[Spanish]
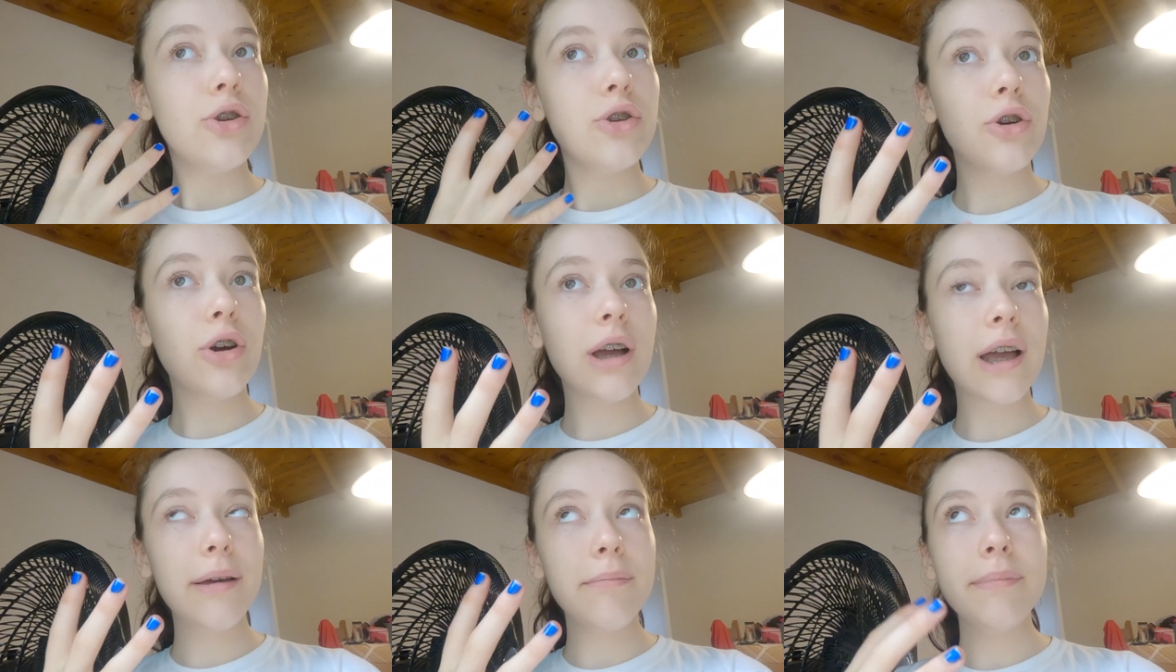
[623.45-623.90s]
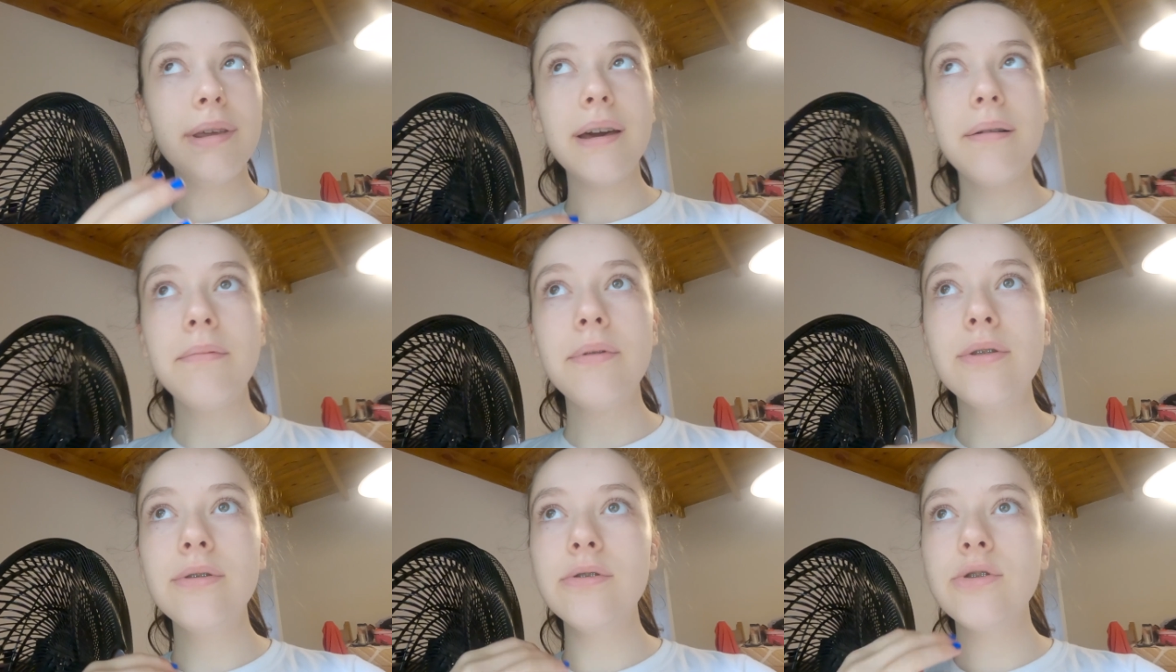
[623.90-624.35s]
nos
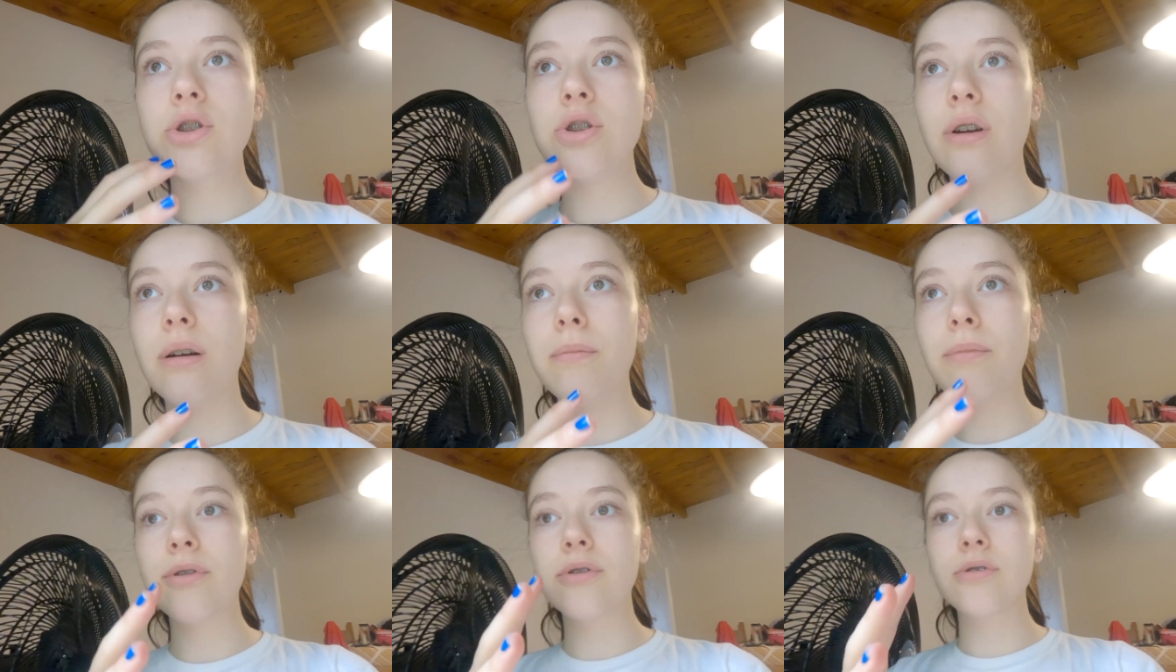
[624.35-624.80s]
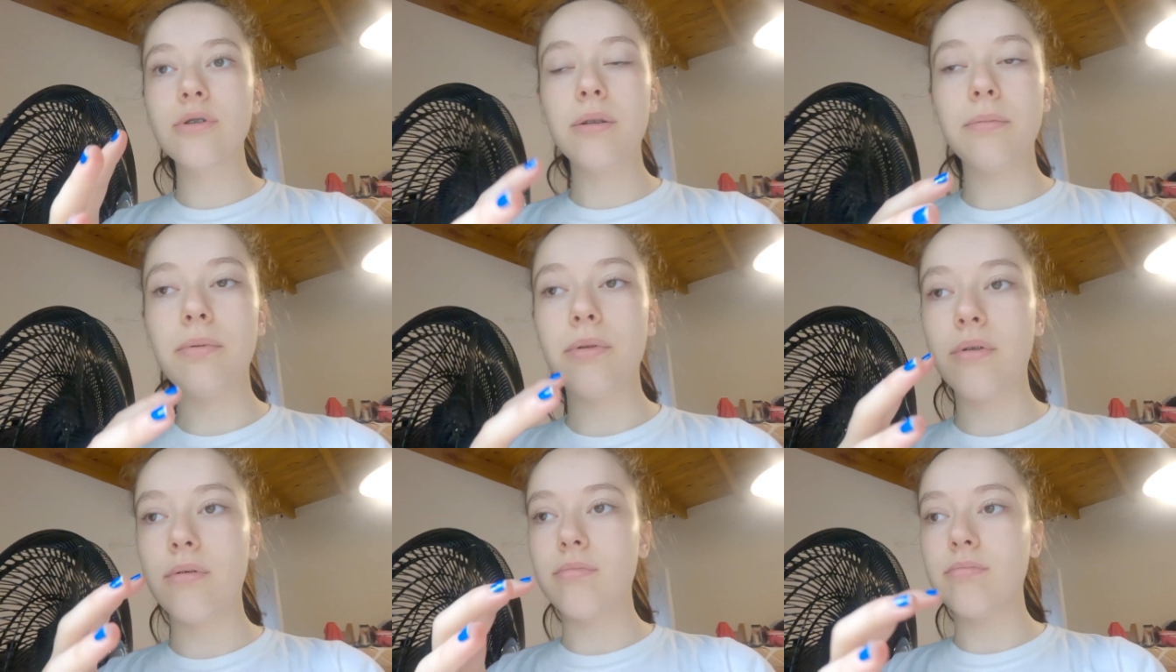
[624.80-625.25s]
cambiamos, llevamos
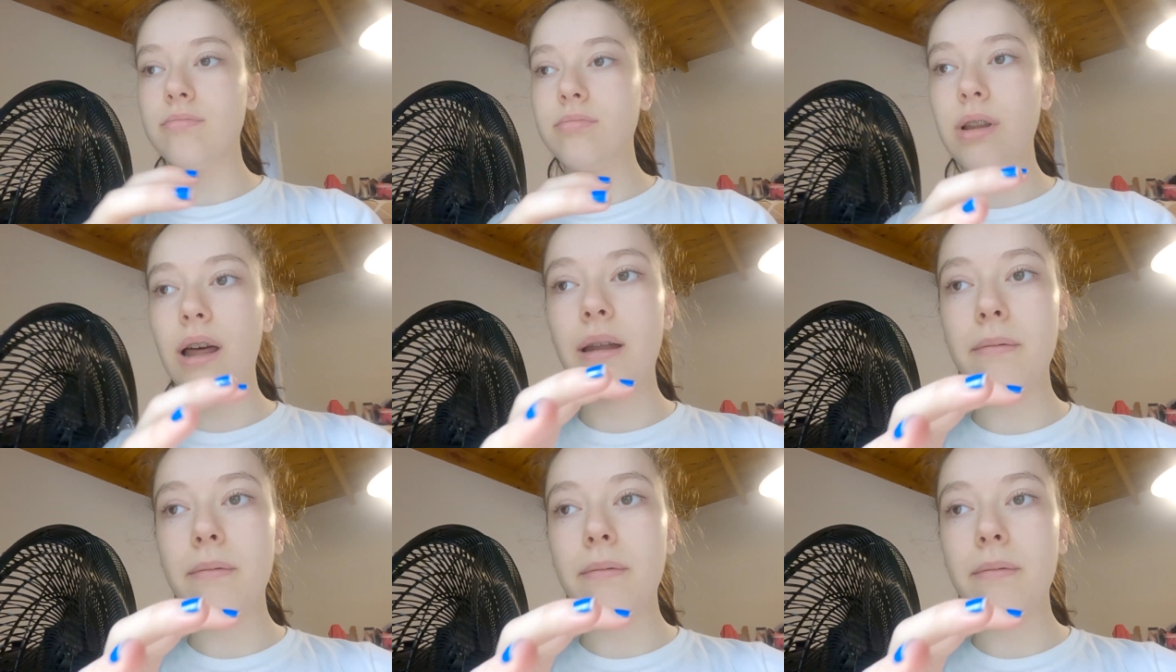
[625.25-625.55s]
tipo,